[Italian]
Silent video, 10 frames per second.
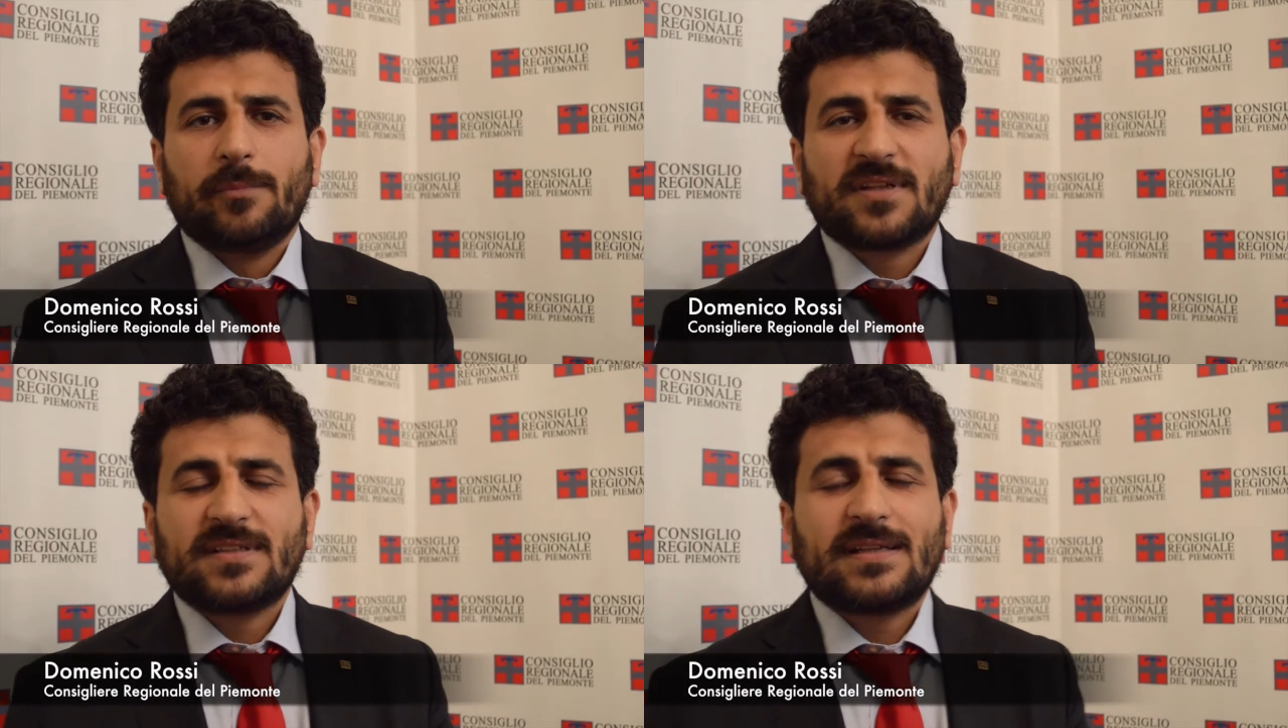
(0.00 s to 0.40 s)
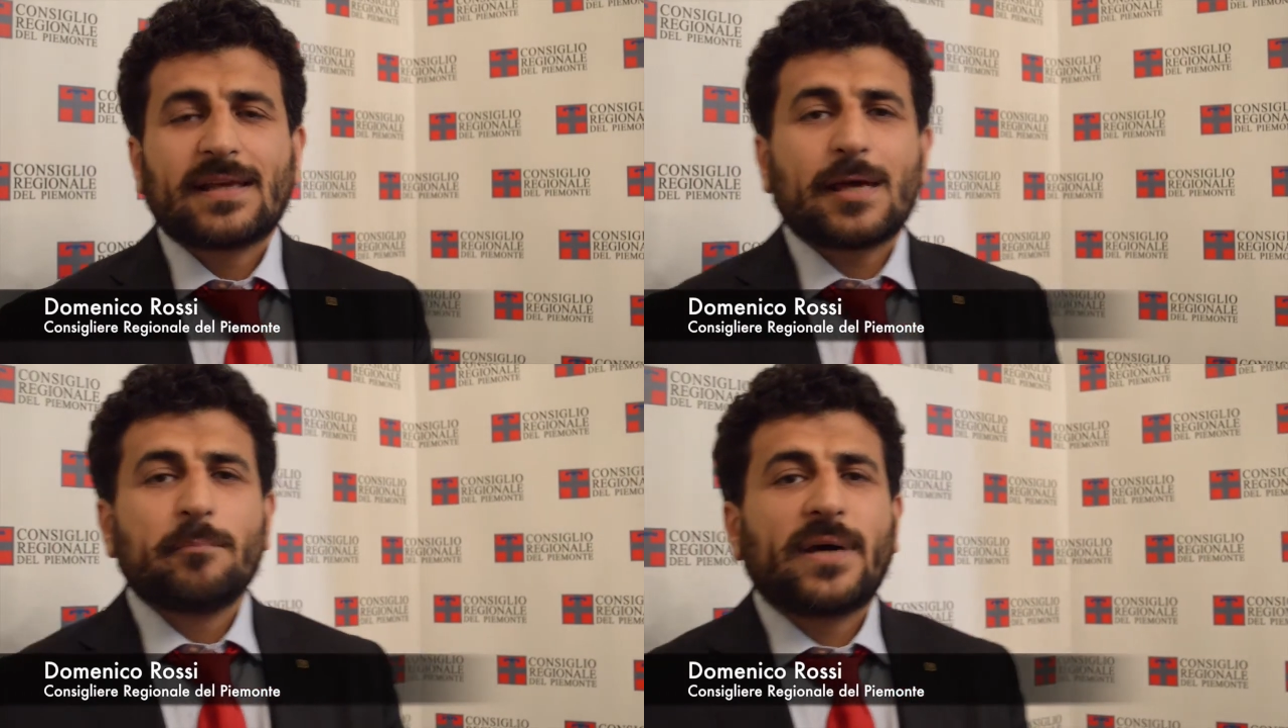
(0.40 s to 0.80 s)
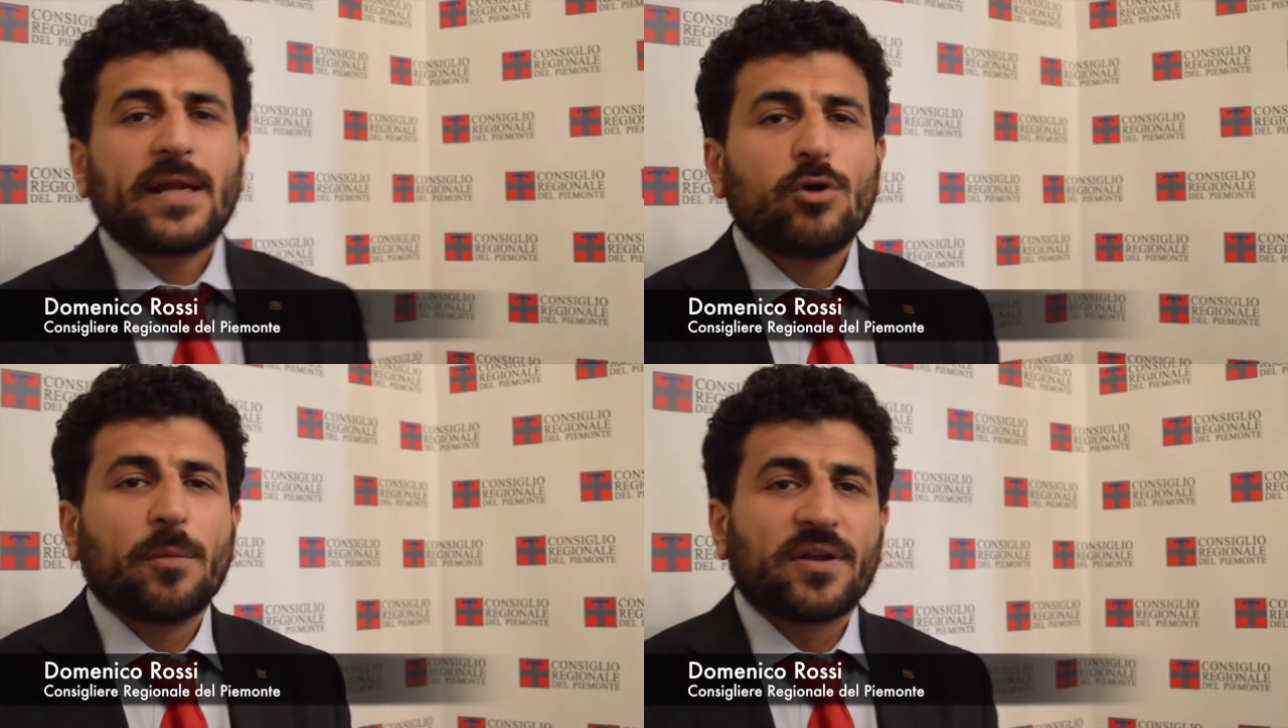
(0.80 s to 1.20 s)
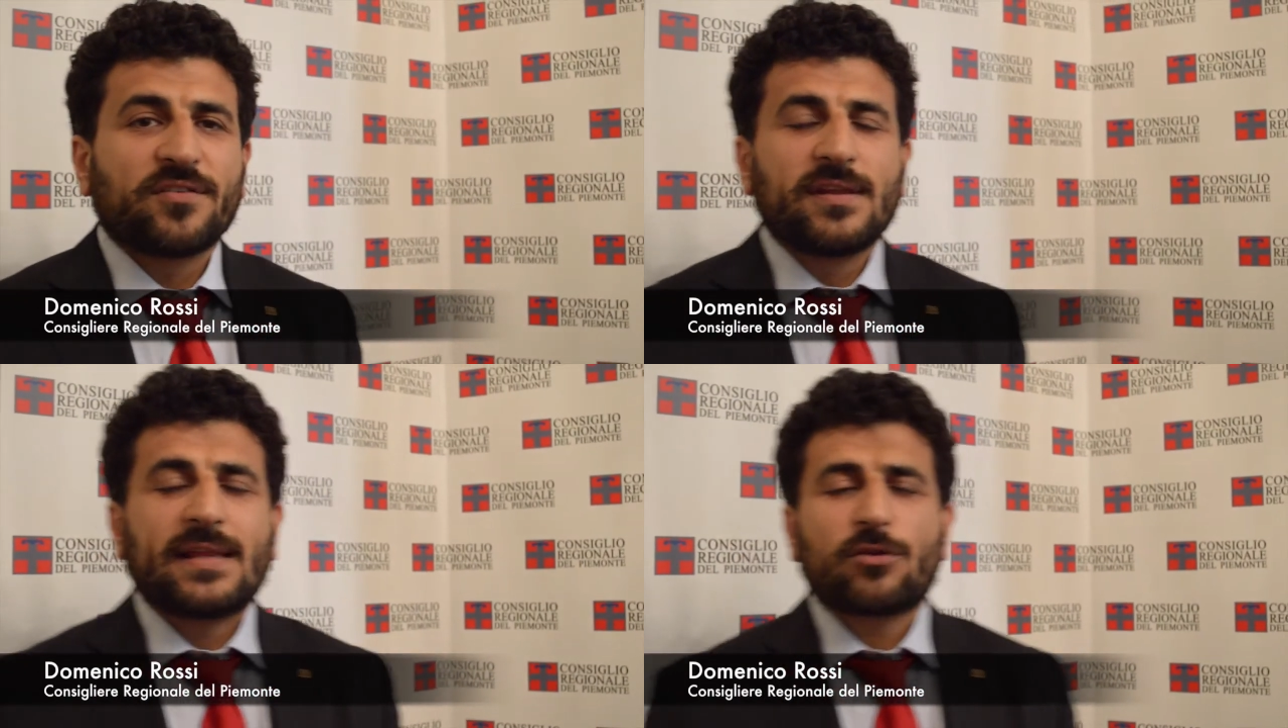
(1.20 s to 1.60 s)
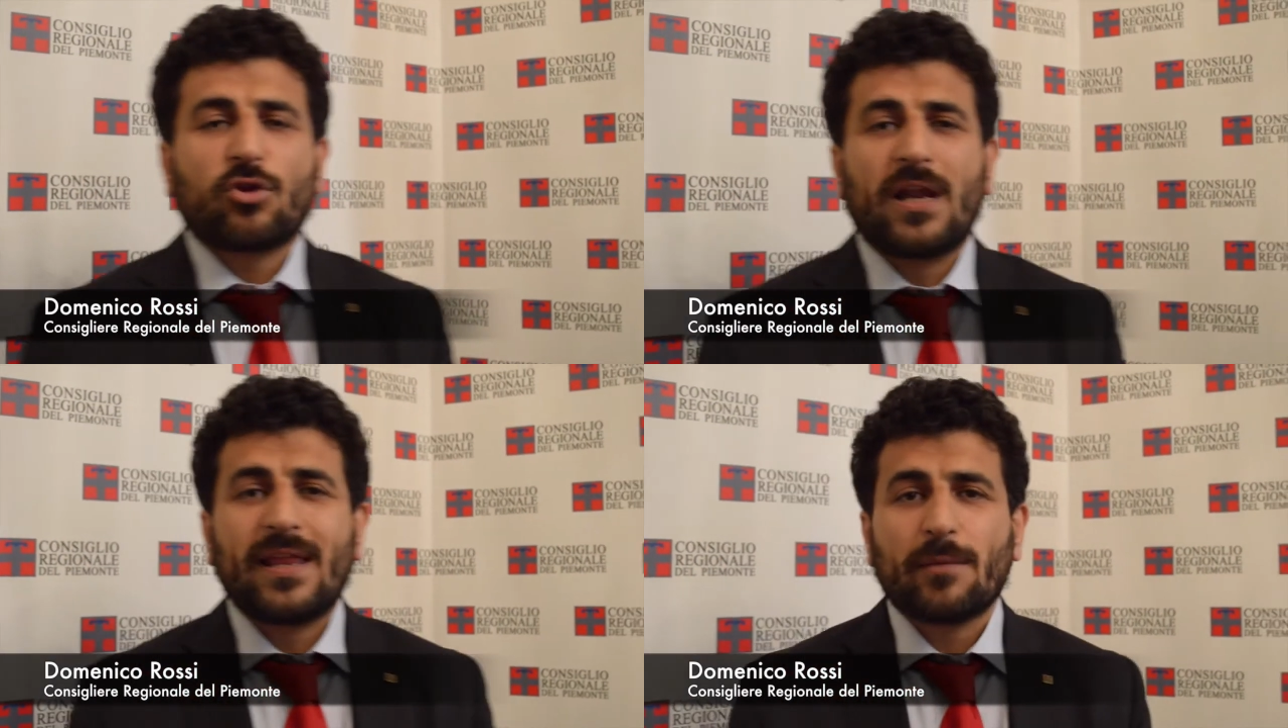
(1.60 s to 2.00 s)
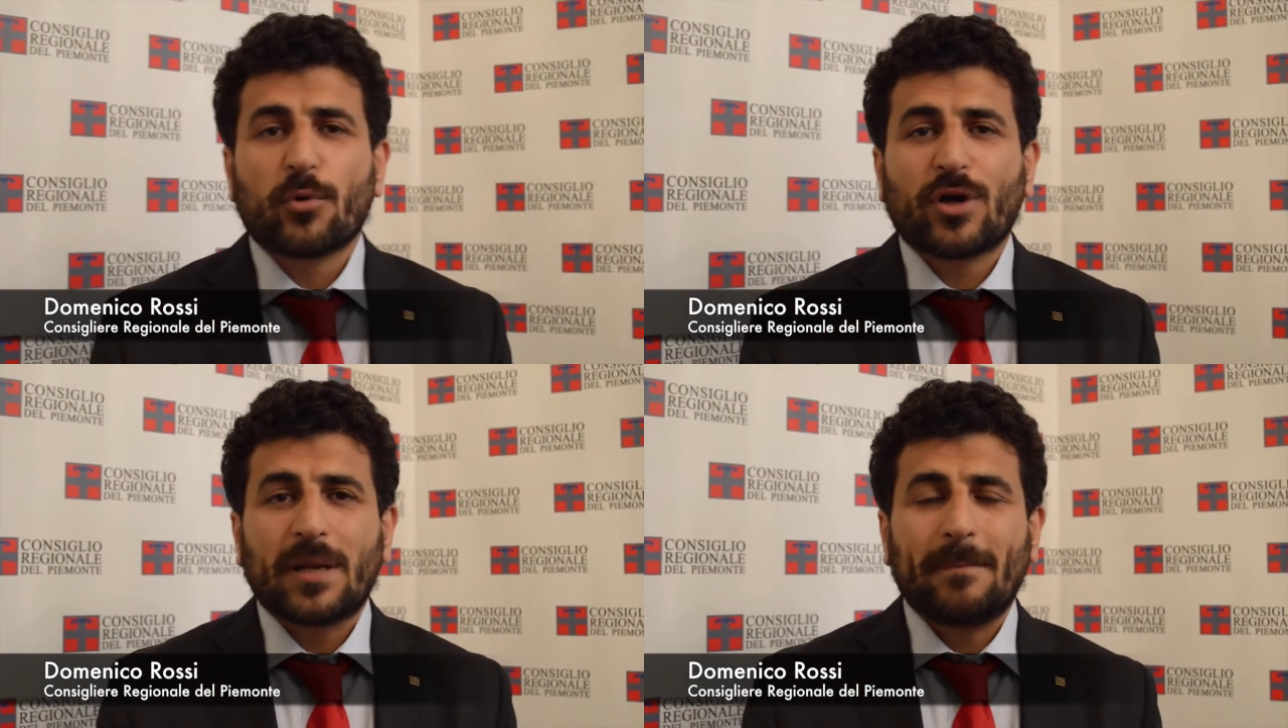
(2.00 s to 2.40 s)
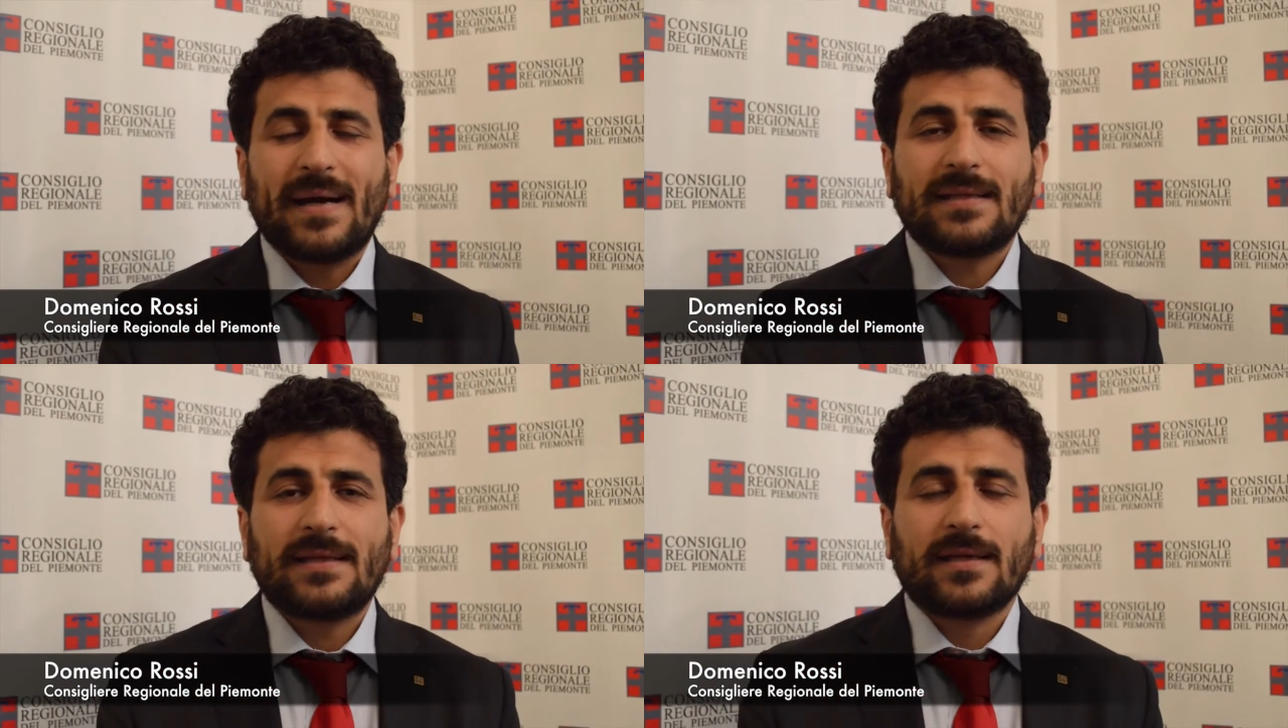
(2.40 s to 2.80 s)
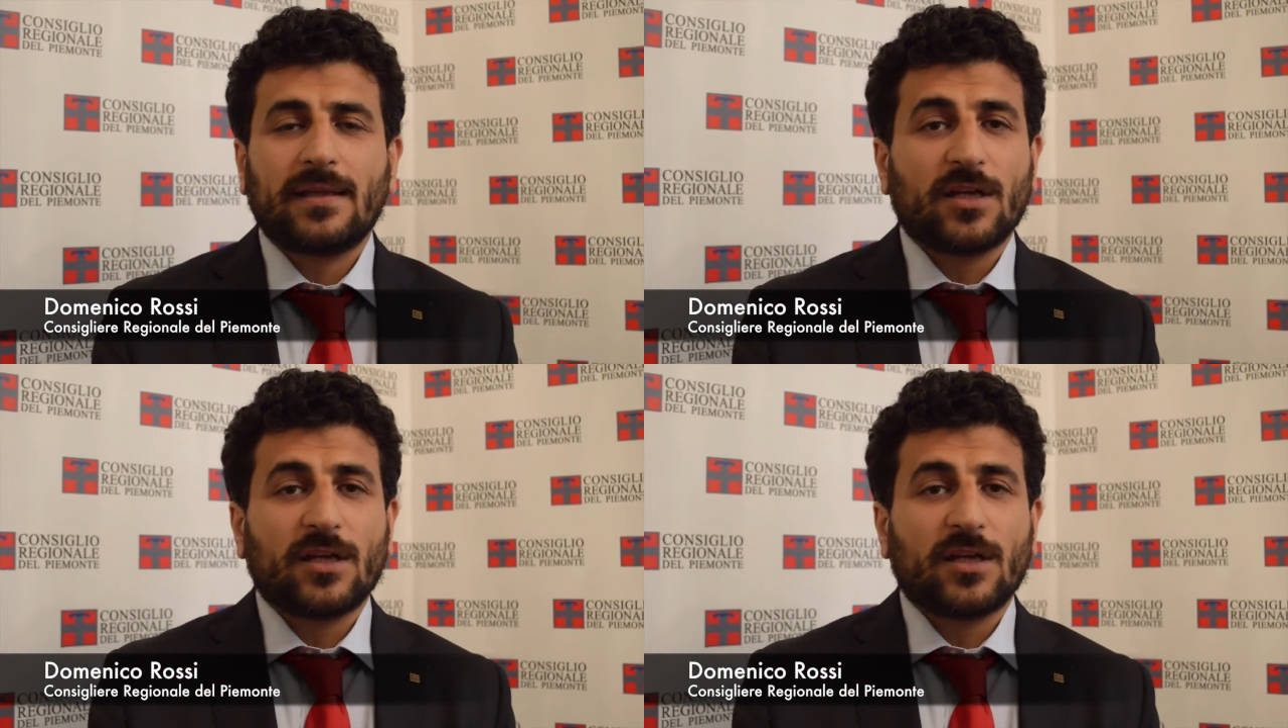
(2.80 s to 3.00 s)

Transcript: presidente Chiamparino ha presentato le linee programmatiche